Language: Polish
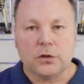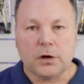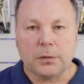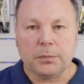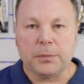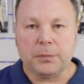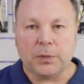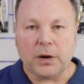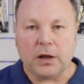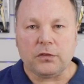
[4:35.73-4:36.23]

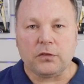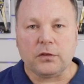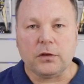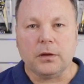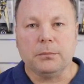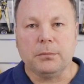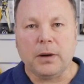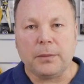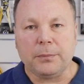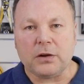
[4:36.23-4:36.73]
Tryby
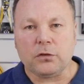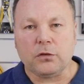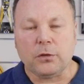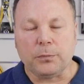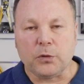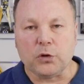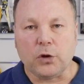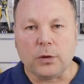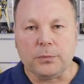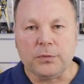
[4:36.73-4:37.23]
pracy ma
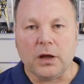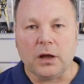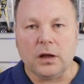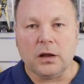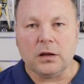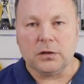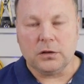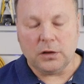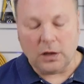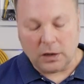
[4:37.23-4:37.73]
bardzo
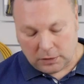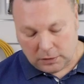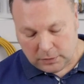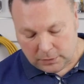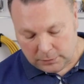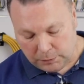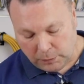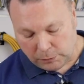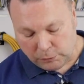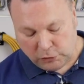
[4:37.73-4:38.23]
podobne jak
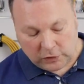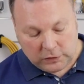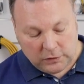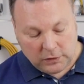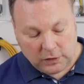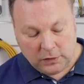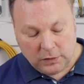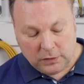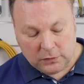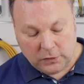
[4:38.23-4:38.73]

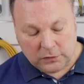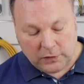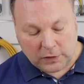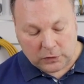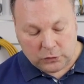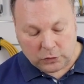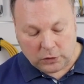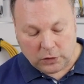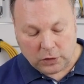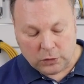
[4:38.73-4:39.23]
poprzedni
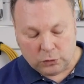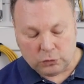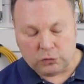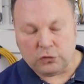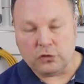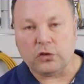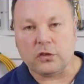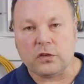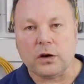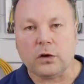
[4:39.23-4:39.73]
detektor,
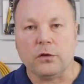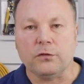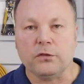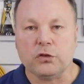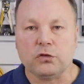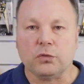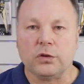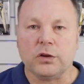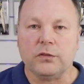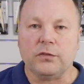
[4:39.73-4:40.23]
różni się tylko
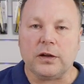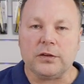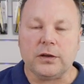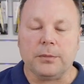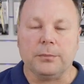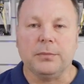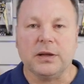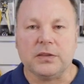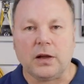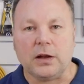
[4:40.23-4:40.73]

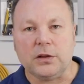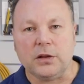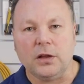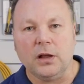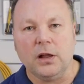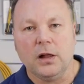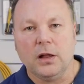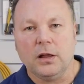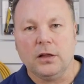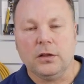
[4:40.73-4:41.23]
wyszukiwaniem
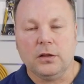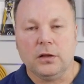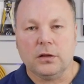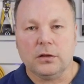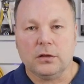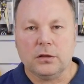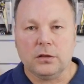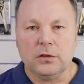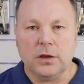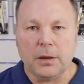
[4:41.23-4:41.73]
metali
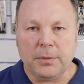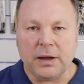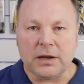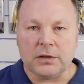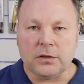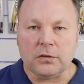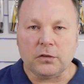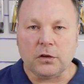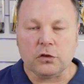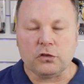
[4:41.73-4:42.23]
yy,
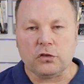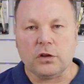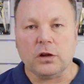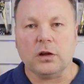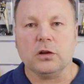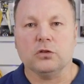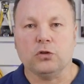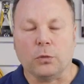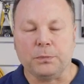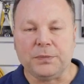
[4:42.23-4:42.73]

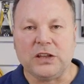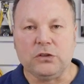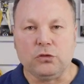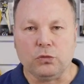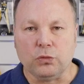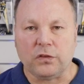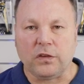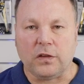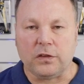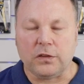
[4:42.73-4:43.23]
niemagnetycznych do
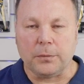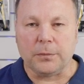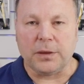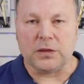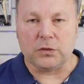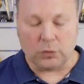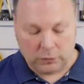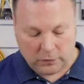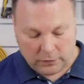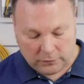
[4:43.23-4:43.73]
5 cm.
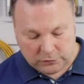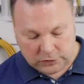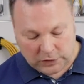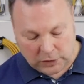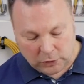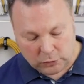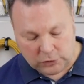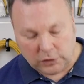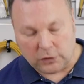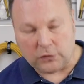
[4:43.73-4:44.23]
W
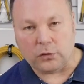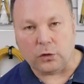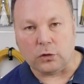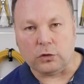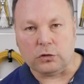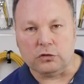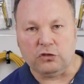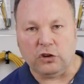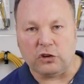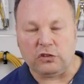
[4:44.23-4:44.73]
Neo jest
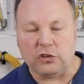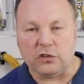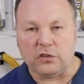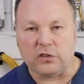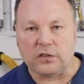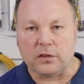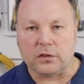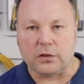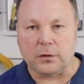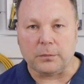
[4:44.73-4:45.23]
to
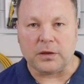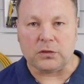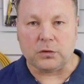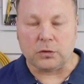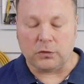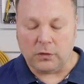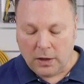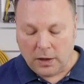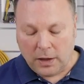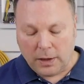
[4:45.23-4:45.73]
10 cm,
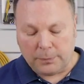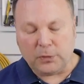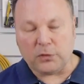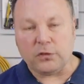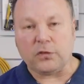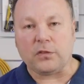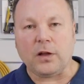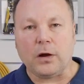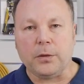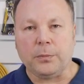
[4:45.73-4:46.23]
a
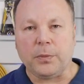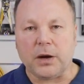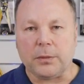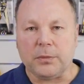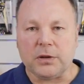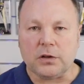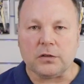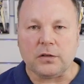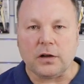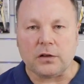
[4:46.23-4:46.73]
pozostałe
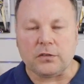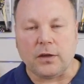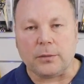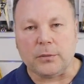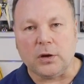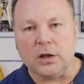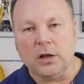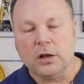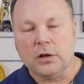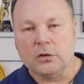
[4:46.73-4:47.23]
parametry tak
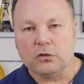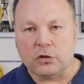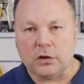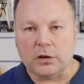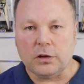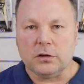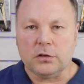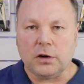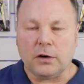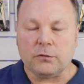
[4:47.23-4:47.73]
same,
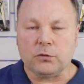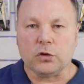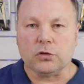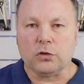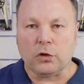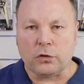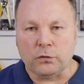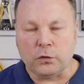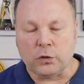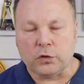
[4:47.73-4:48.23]
czyli drewno
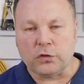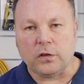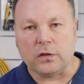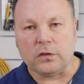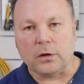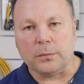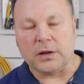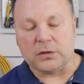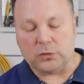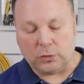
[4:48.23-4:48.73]
do 2
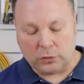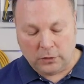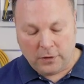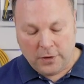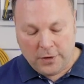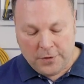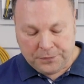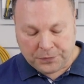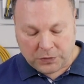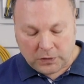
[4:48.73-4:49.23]
cm,
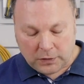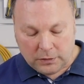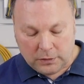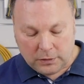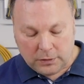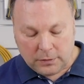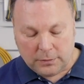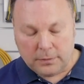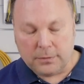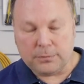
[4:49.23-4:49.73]

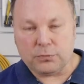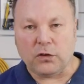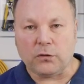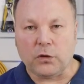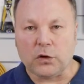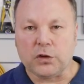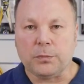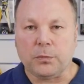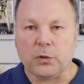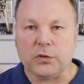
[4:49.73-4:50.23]
yy,
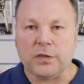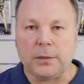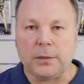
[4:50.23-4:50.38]
przewody pod